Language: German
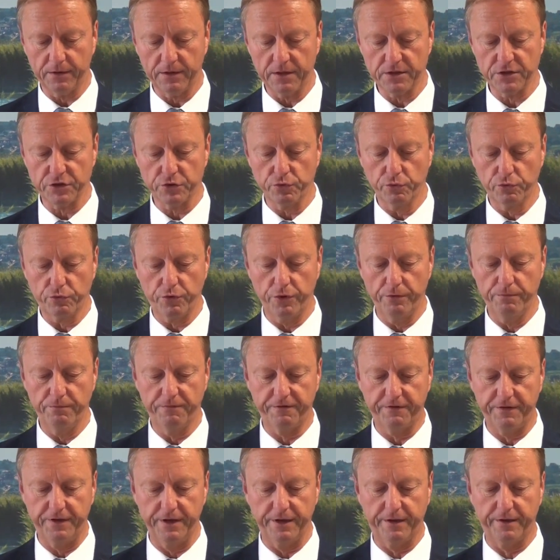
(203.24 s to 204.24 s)
dass
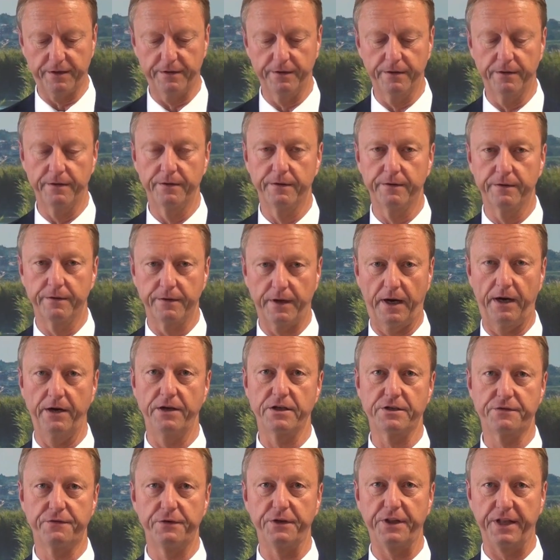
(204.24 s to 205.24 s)
zukünftig
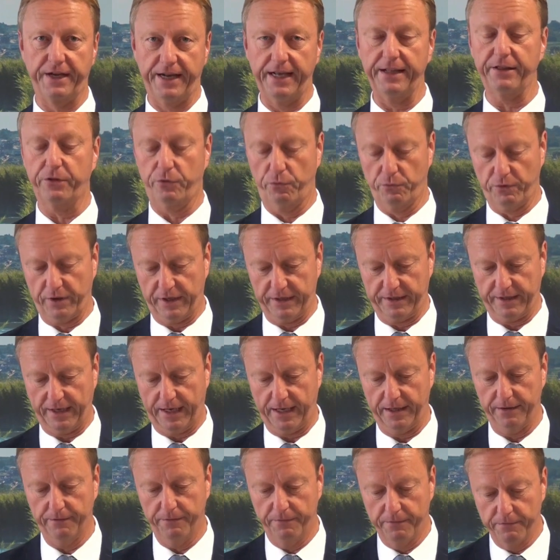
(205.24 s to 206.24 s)
alles für die Rettung
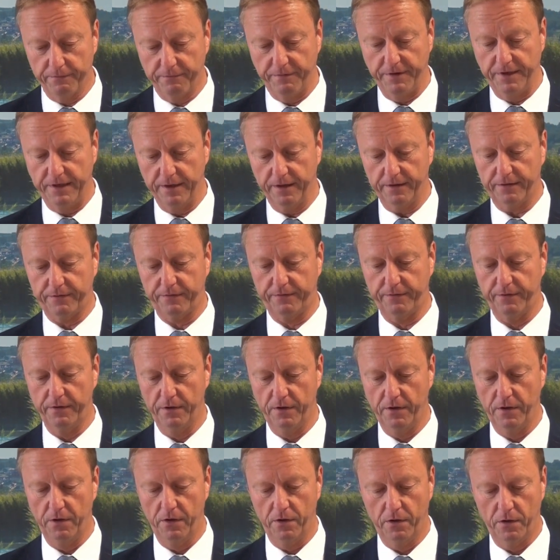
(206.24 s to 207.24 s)
getan wird
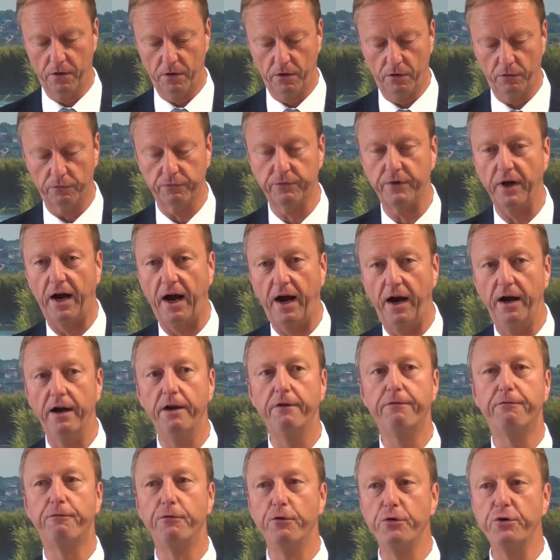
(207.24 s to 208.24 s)
und
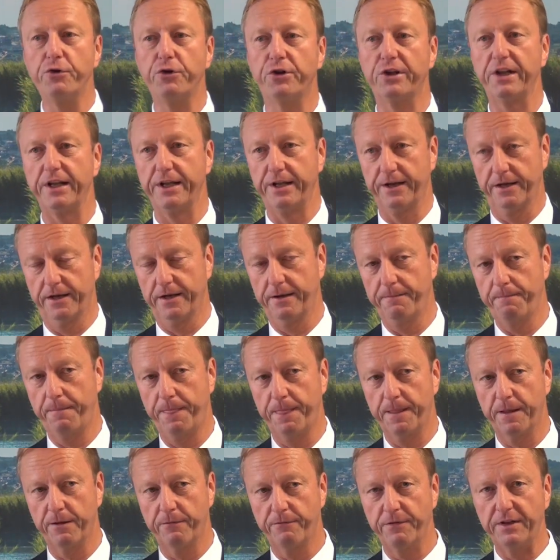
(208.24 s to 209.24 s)
alle Flüchtlinge
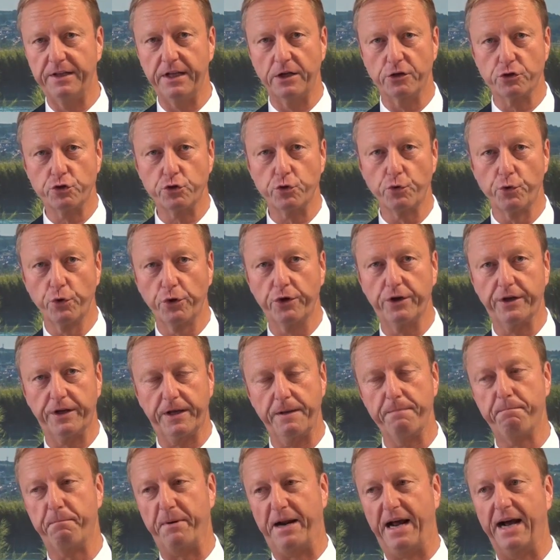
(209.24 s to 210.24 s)
wieder
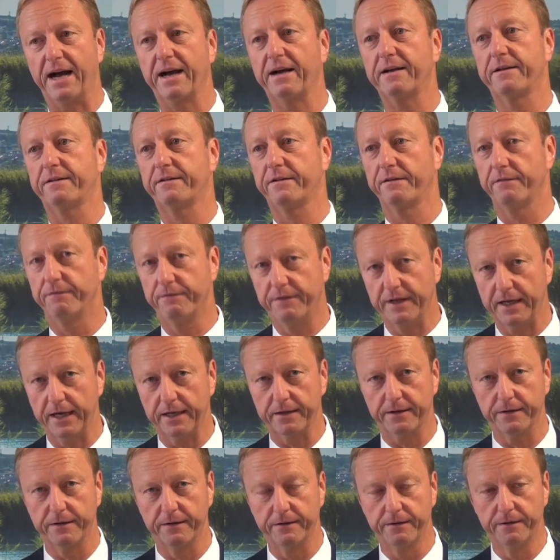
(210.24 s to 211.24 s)
zurückgebracht
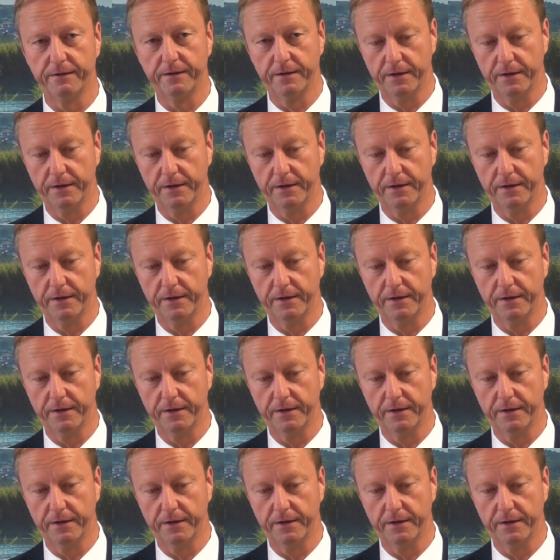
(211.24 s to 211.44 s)
werden.